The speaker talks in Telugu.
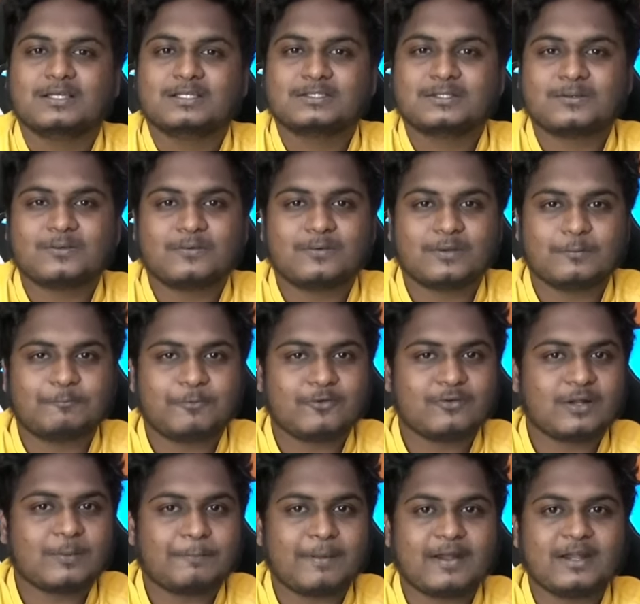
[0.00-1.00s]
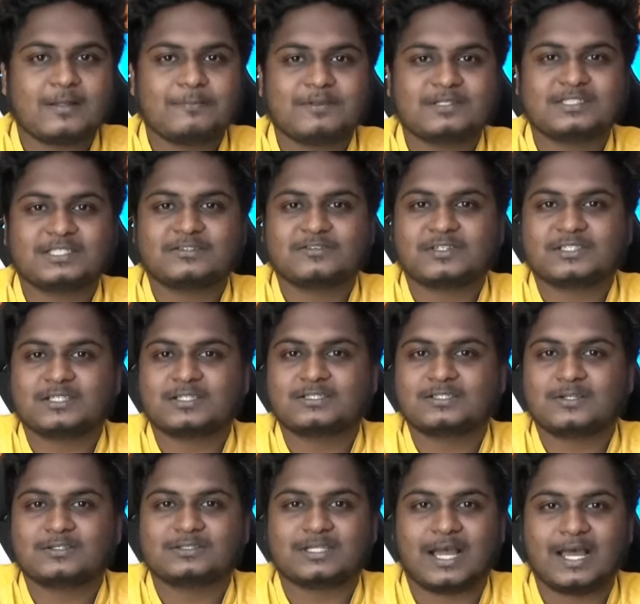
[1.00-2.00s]
సో ఇప్పుడున్న పాండమిక్
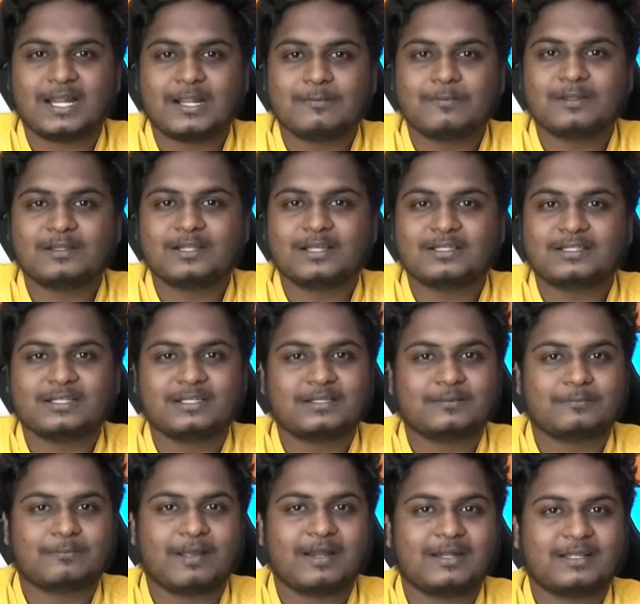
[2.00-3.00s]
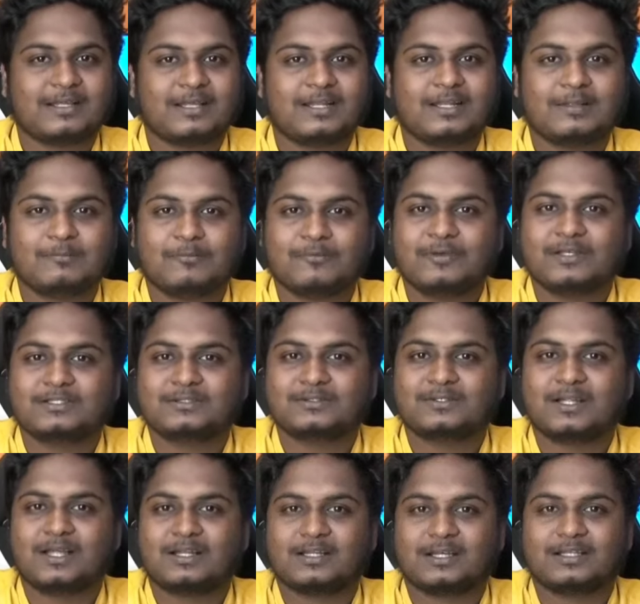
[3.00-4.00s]
సిచ్యువేషన్స్లో చాలామంది అయితే బయటికి వెళ్ళి మూవీస్
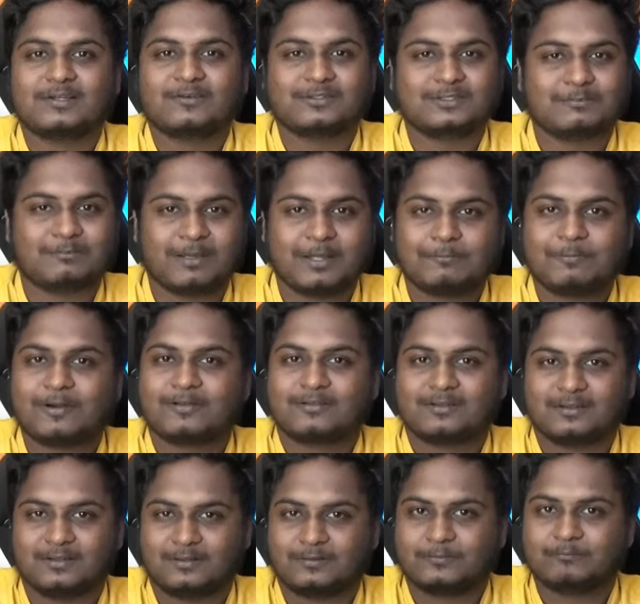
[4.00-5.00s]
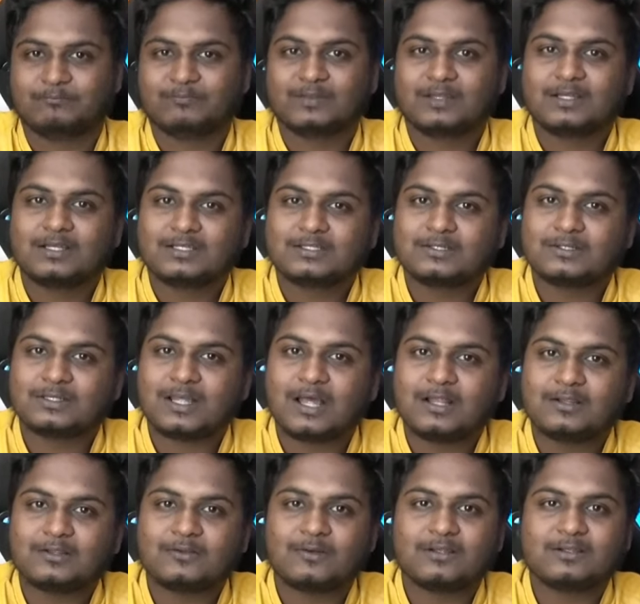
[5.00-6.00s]
చూడడానికి అయితే కొంచెం భయపడుతున్నారు సో
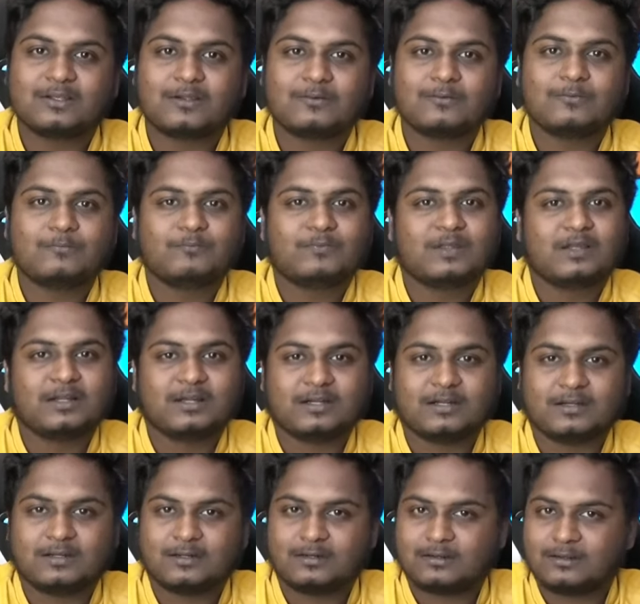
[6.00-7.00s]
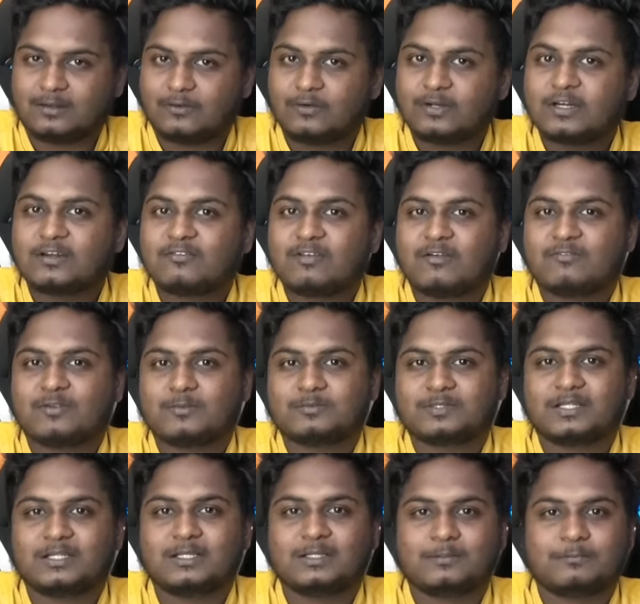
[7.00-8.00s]
దాంతో అందరూ ఓటీటీ
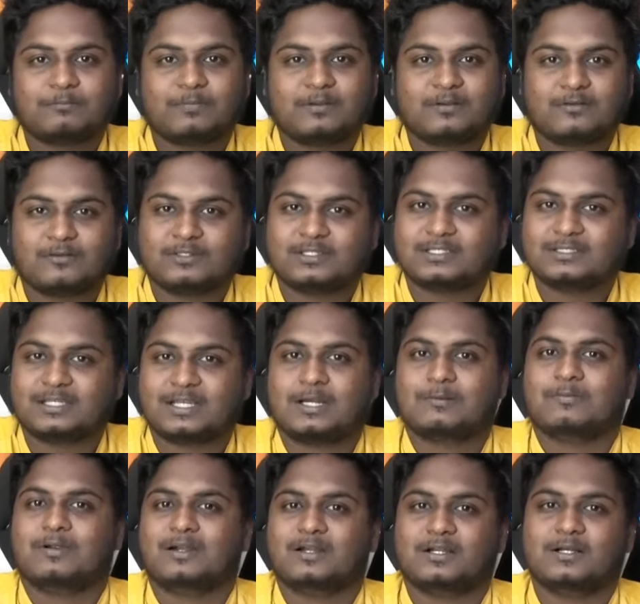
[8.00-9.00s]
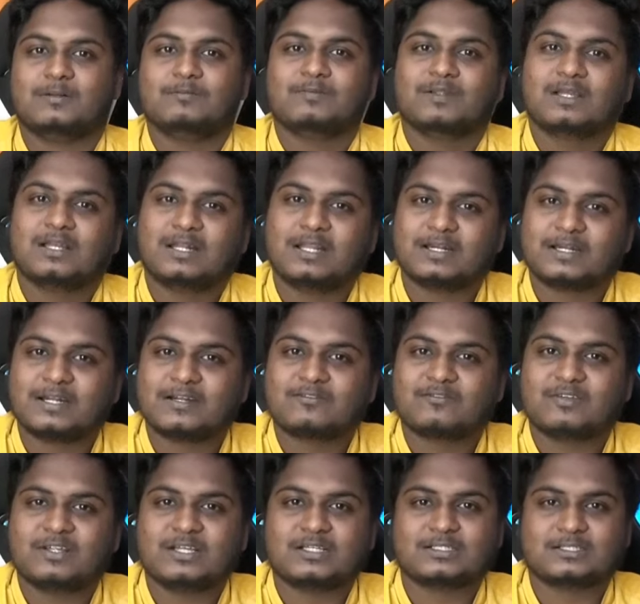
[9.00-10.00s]
ప్లాట్ఫామ్స్కి అయితే వచ్చేసారనమాట లైక్
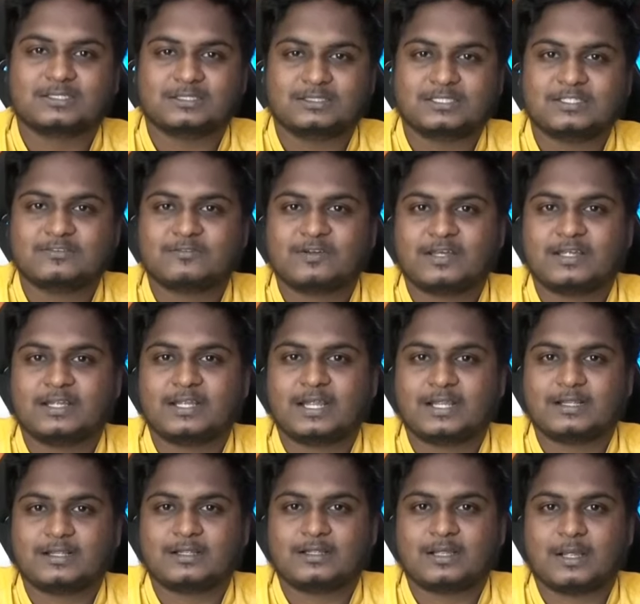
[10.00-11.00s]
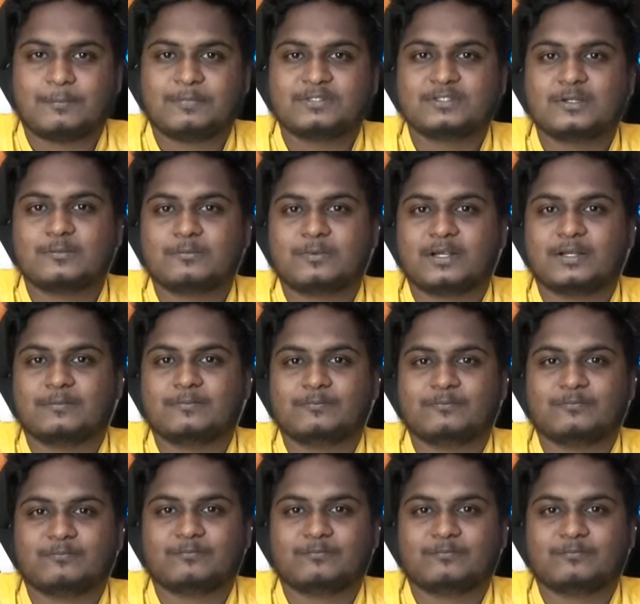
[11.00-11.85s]
నెట్ఫ్లిక్స్ జీ ఫైవ్ అమెజాన్ ప్రైమ్